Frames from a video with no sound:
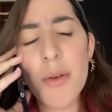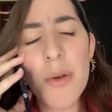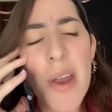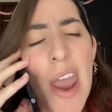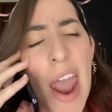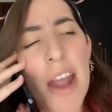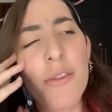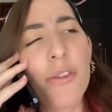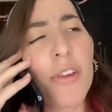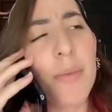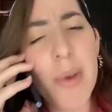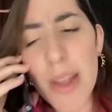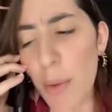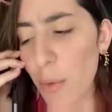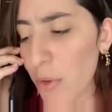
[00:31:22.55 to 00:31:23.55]
Entonces ven a
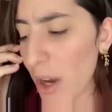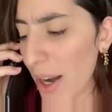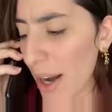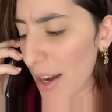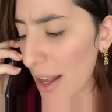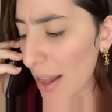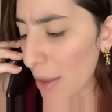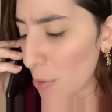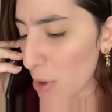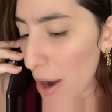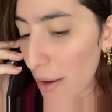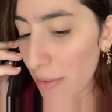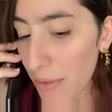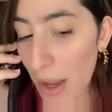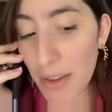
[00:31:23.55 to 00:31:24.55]
buscar aquí a la tuya.
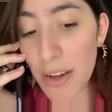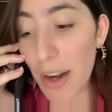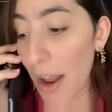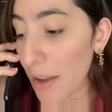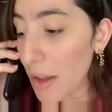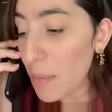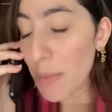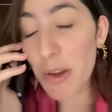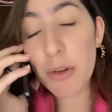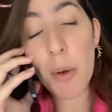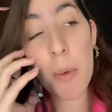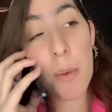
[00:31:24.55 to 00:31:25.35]
Está tirada en el piso.